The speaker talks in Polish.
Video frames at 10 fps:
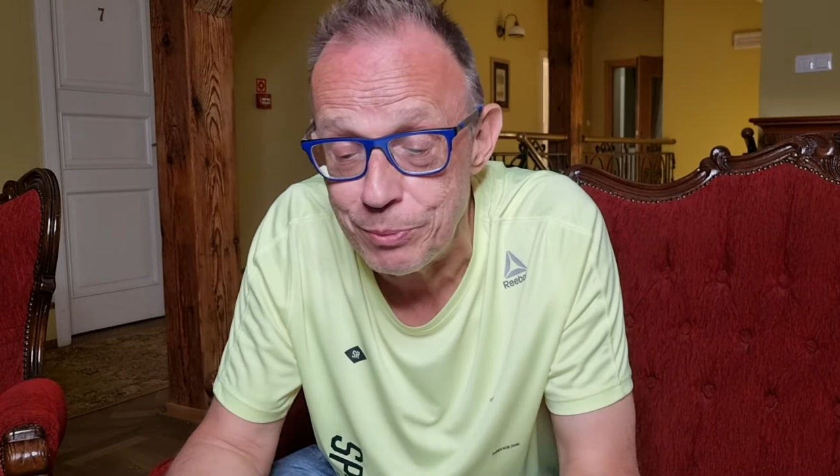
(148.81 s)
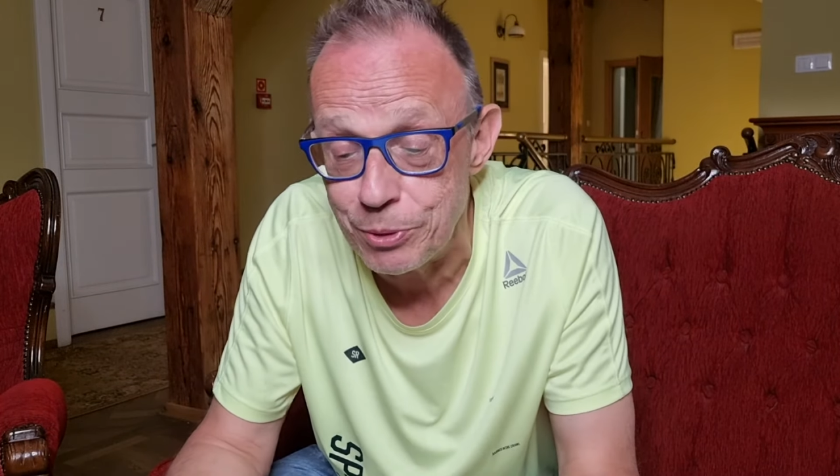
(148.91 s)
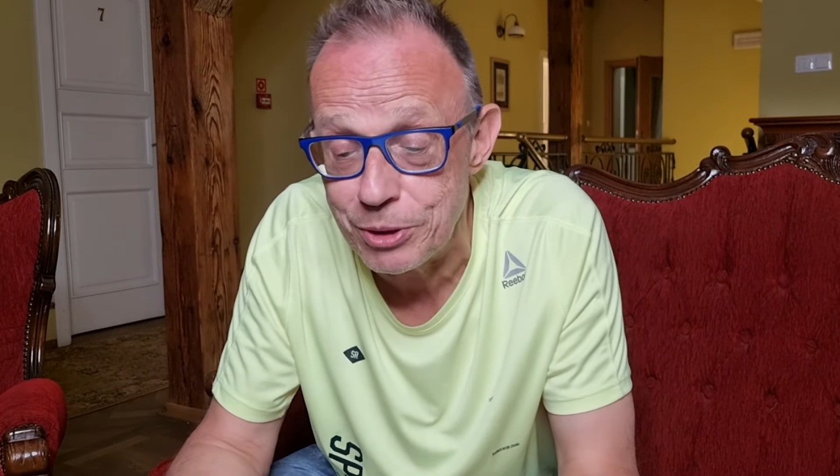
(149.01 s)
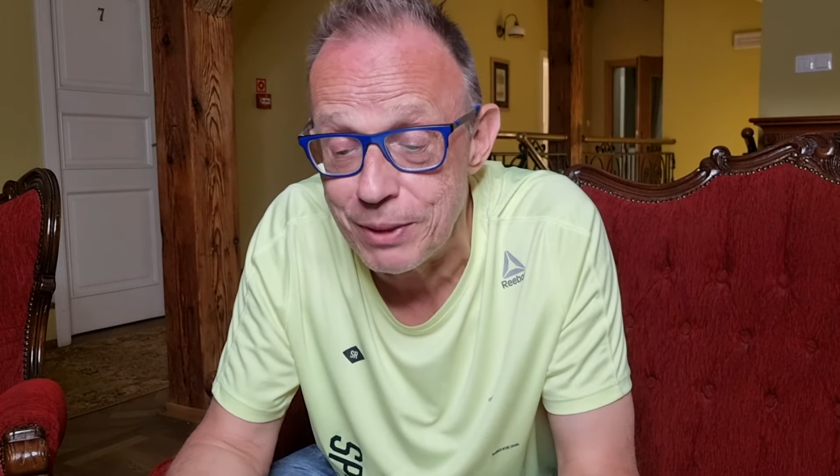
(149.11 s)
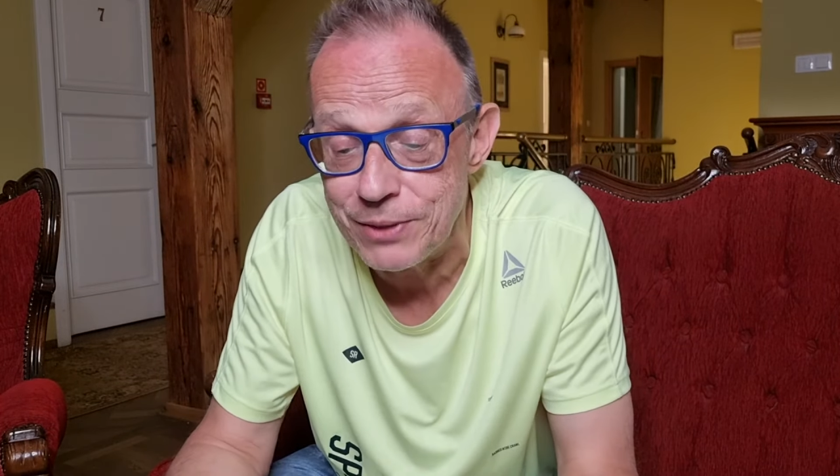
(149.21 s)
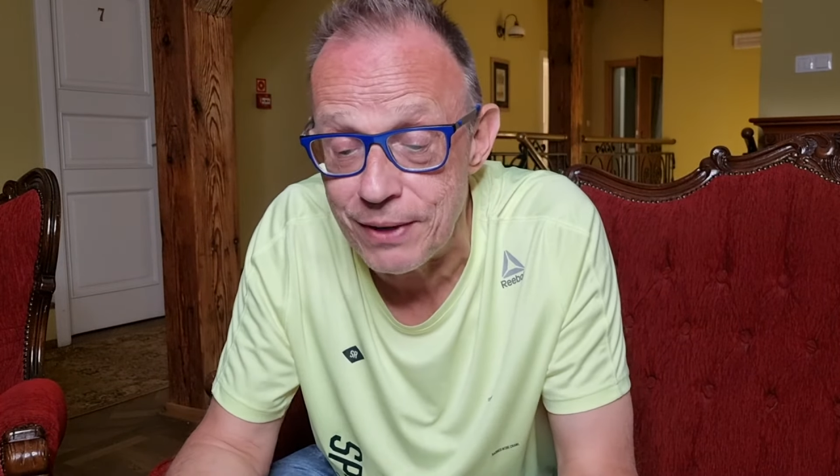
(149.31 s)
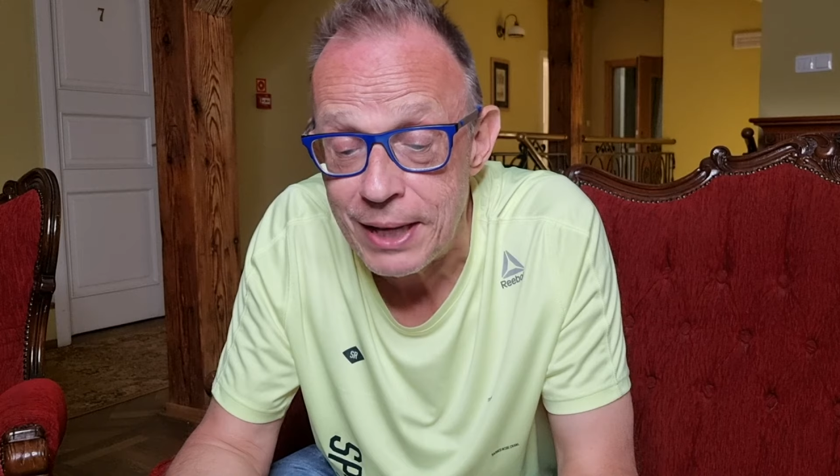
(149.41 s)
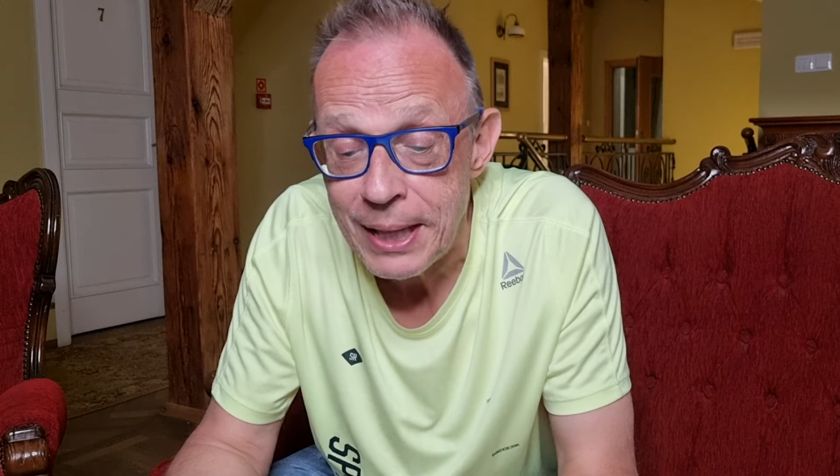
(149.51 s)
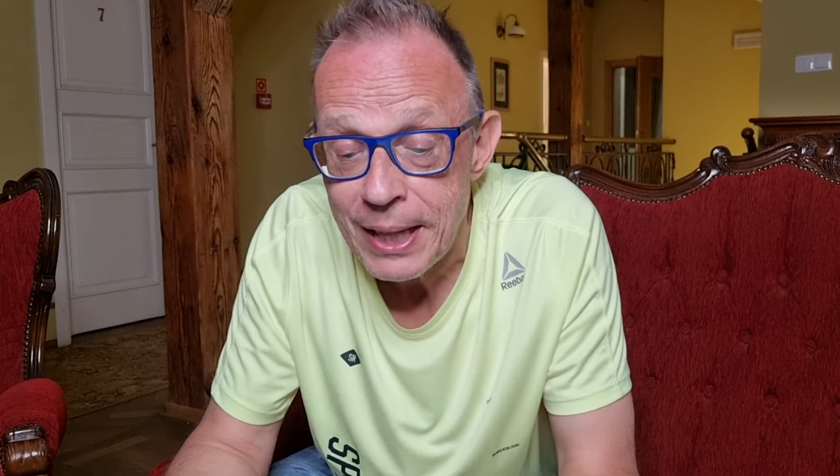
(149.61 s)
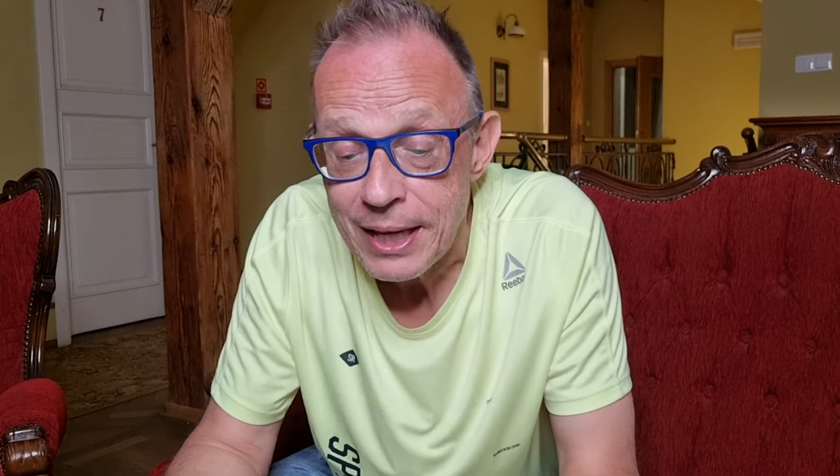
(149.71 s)
Proszę Państwa,
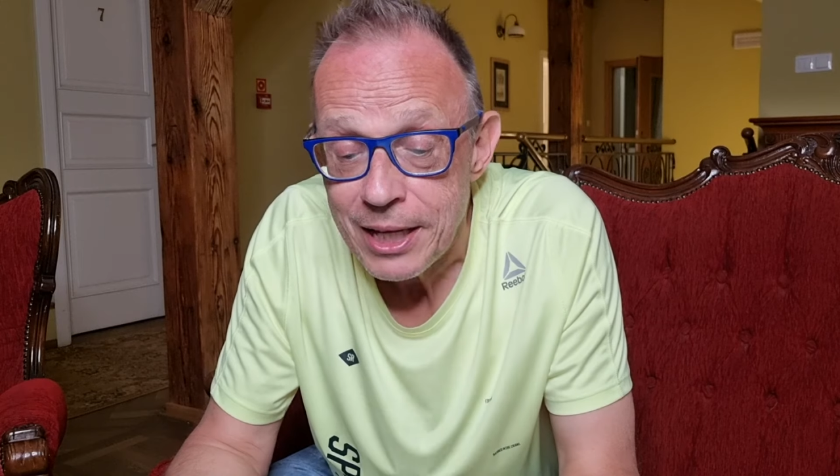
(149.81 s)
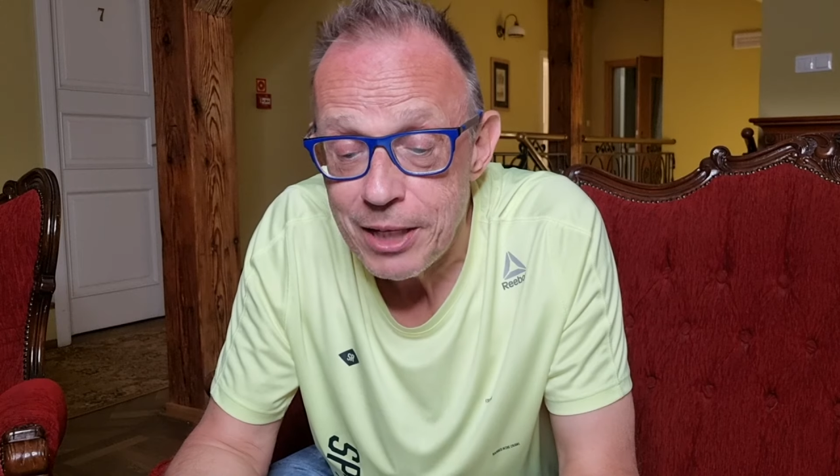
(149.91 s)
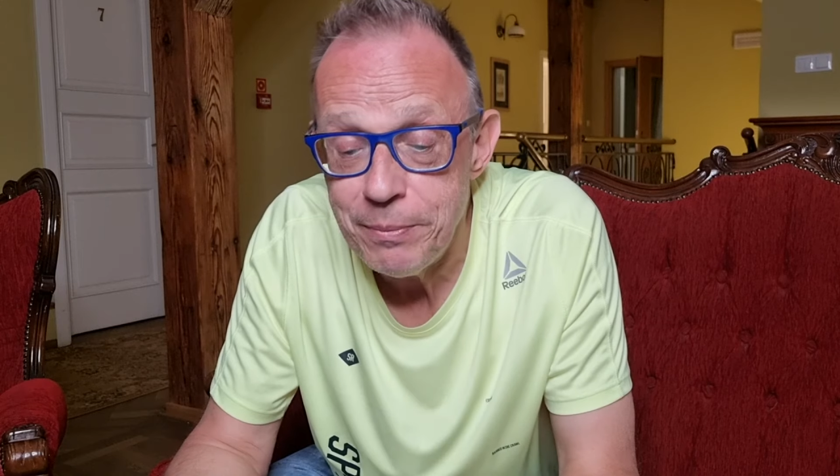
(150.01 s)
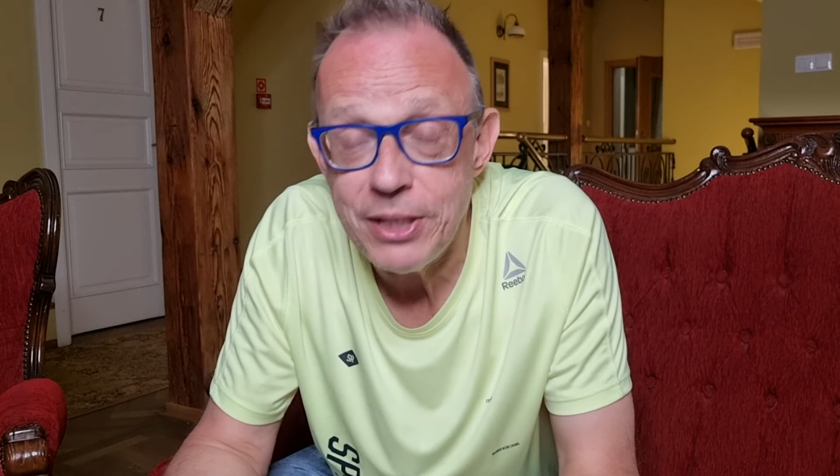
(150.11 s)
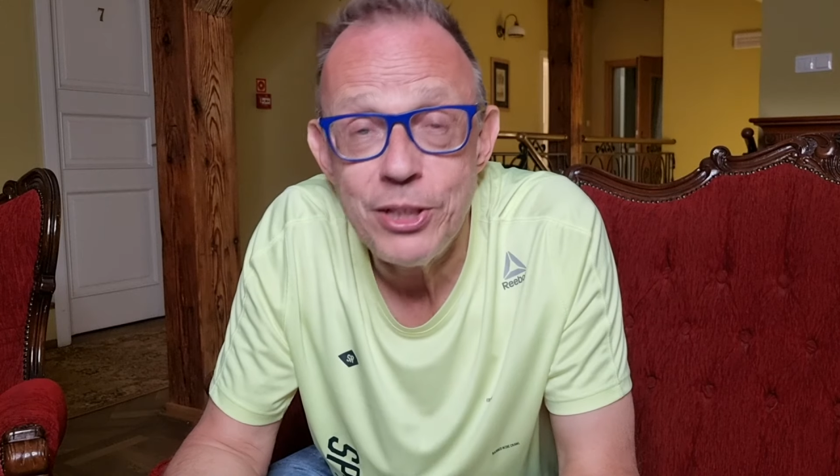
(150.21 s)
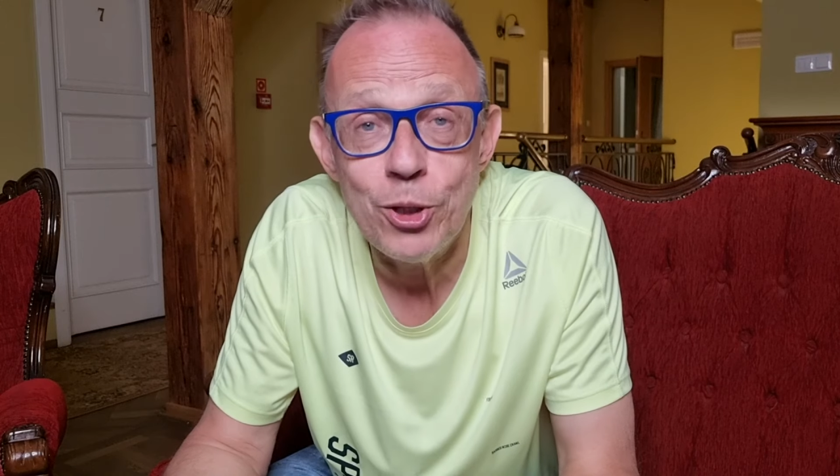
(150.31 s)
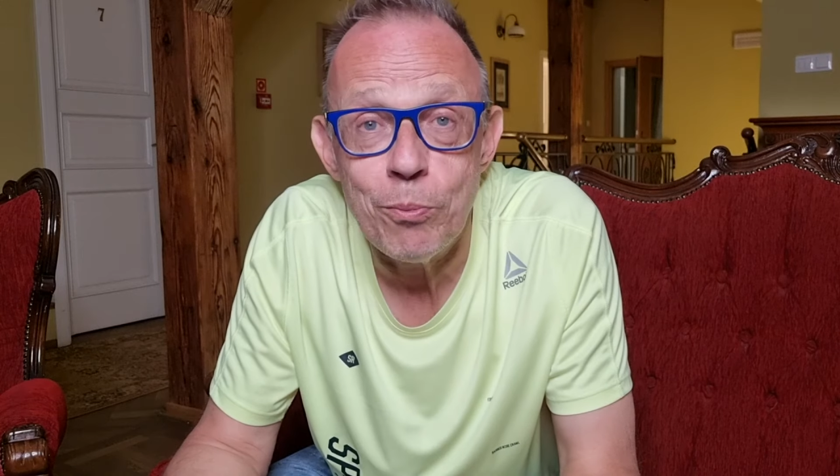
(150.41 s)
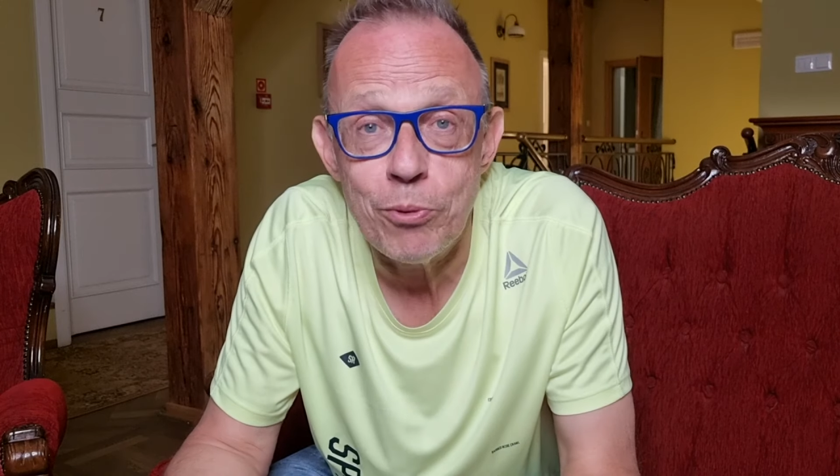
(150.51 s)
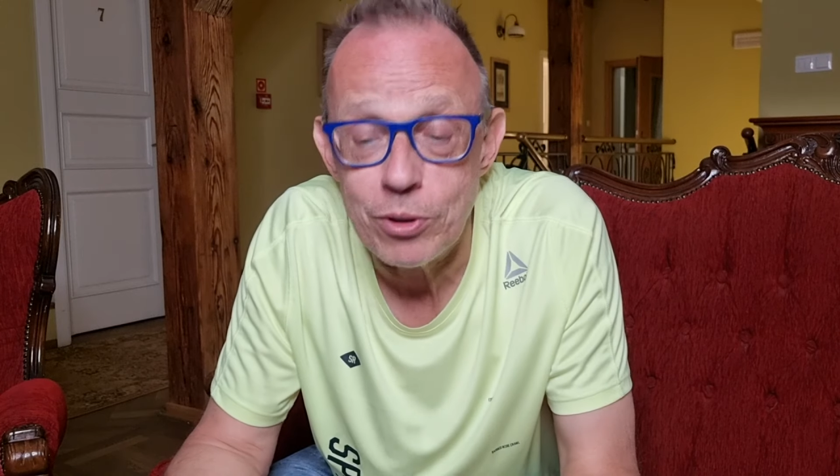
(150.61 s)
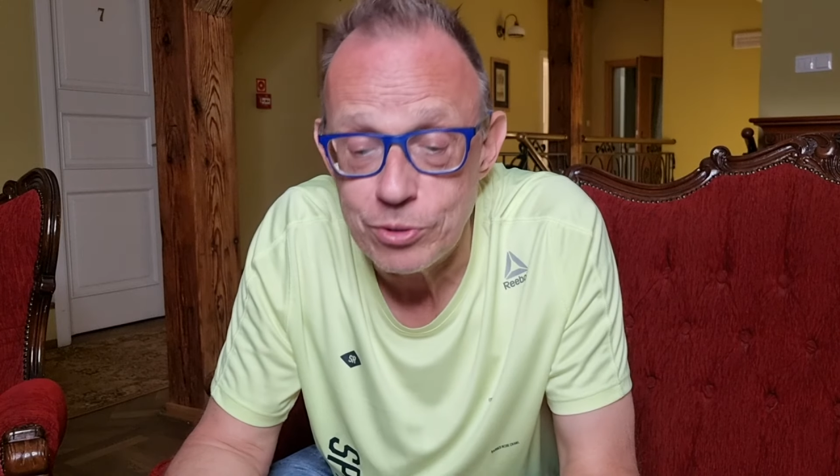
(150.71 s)
imieniny
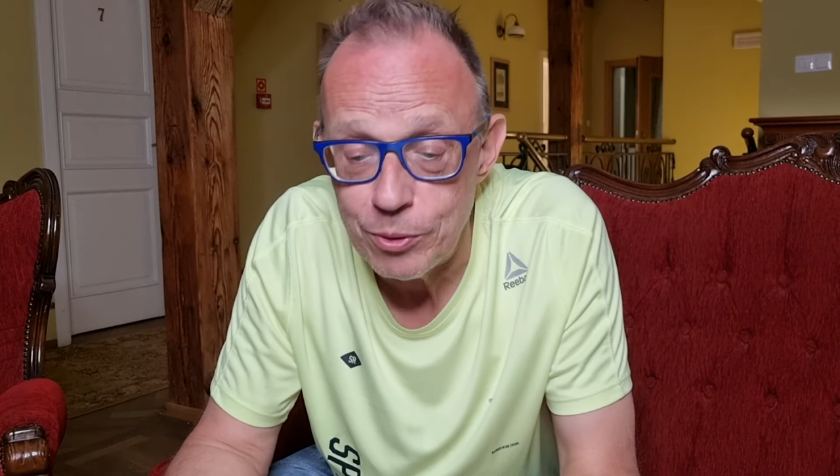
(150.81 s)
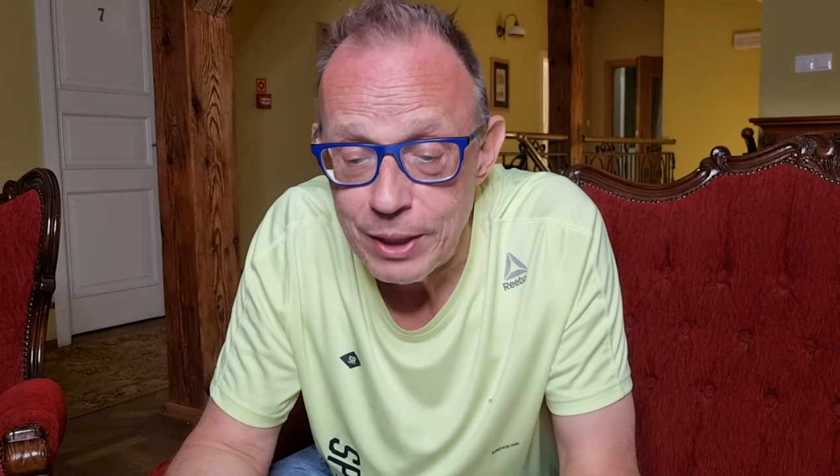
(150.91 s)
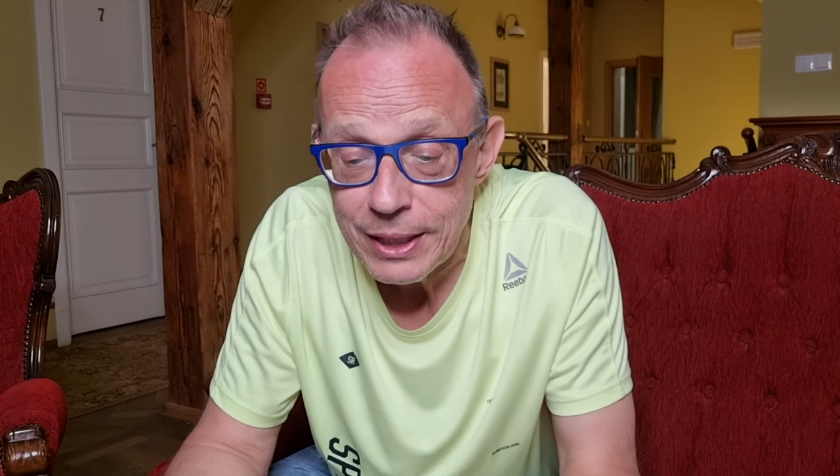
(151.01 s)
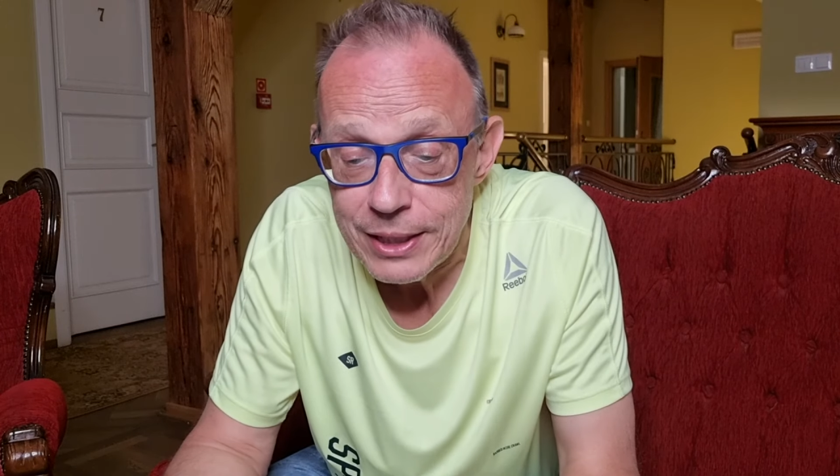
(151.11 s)
obchodzą